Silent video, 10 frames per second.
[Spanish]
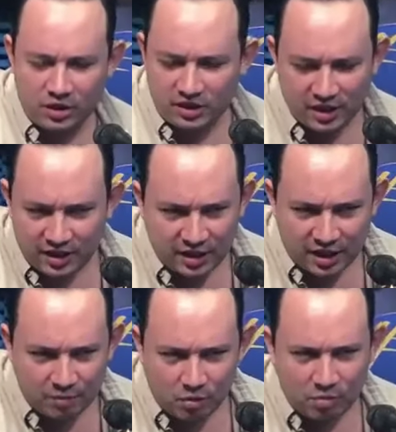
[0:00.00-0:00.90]
asegurar que
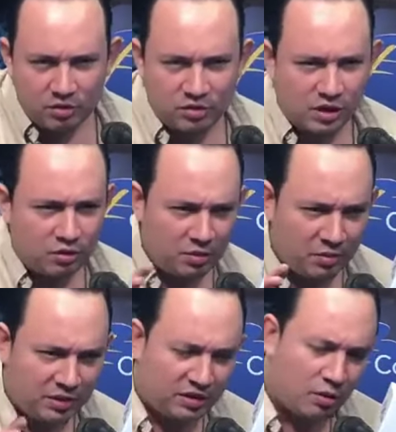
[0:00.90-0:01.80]
va a seguir siendo la
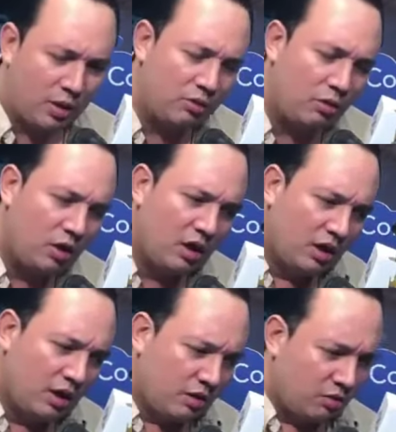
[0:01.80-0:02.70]
primera fuerza política
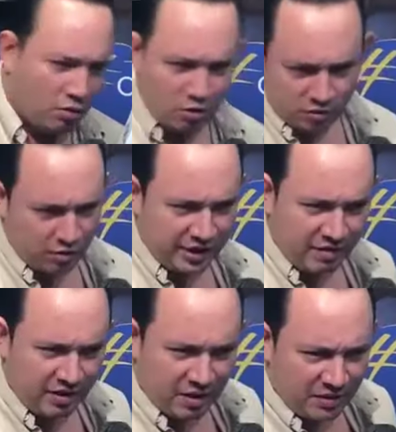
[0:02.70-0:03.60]
de cara por lo menos al
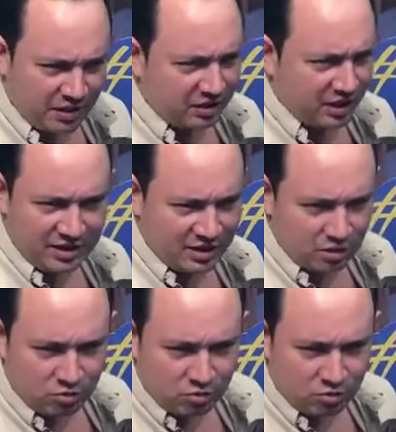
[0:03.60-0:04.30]
2024.